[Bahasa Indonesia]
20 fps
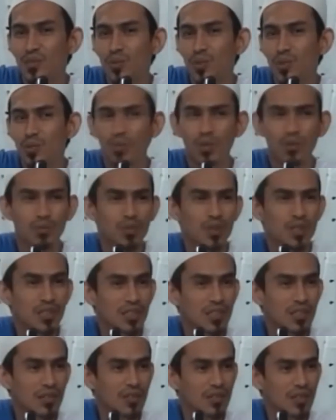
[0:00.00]
emang
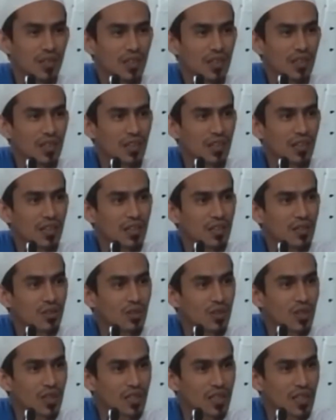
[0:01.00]
bisa orang kagak
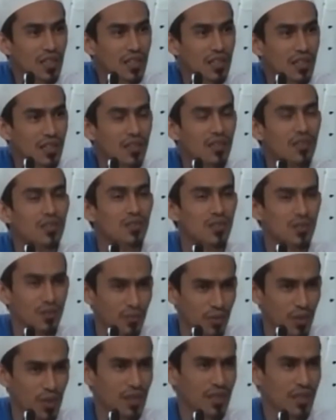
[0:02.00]
sholat kaya eh,
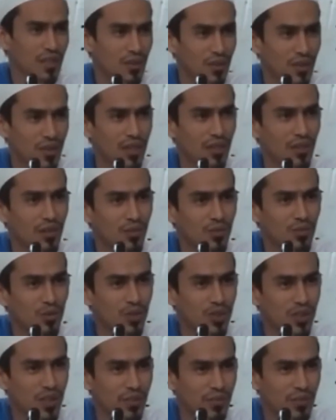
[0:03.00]
banyak orang non
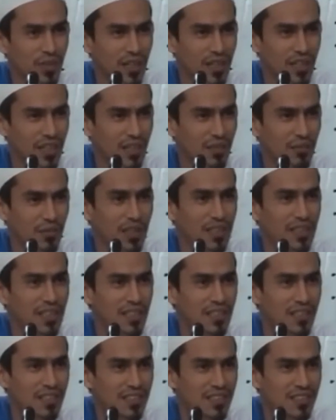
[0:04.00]
muslim kaya banyak
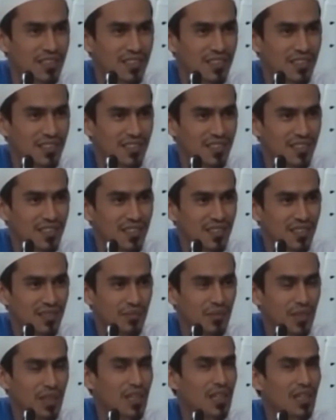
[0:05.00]

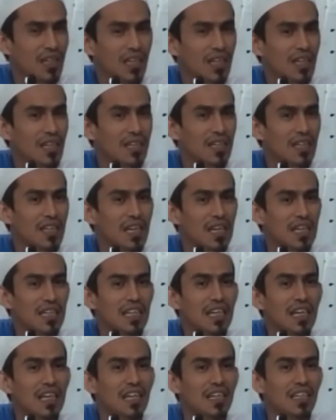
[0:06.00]
menandakan
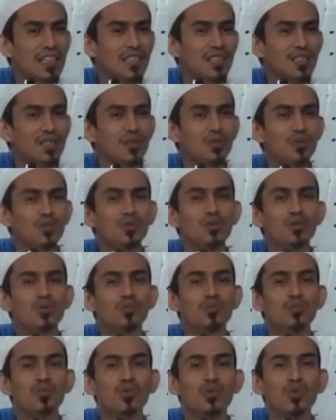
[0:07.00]
kekayaan itu
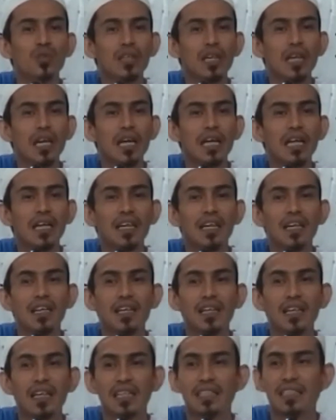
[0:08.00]

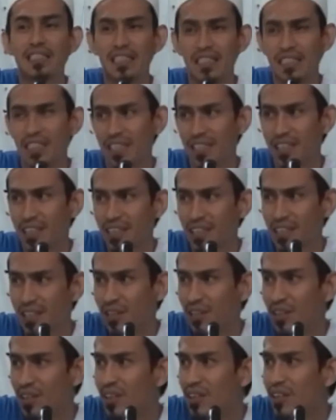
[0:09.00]
bukan kasih sayang dari
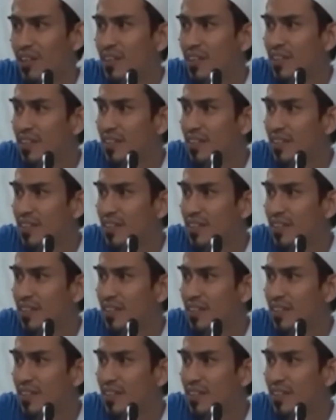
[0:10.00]
Allah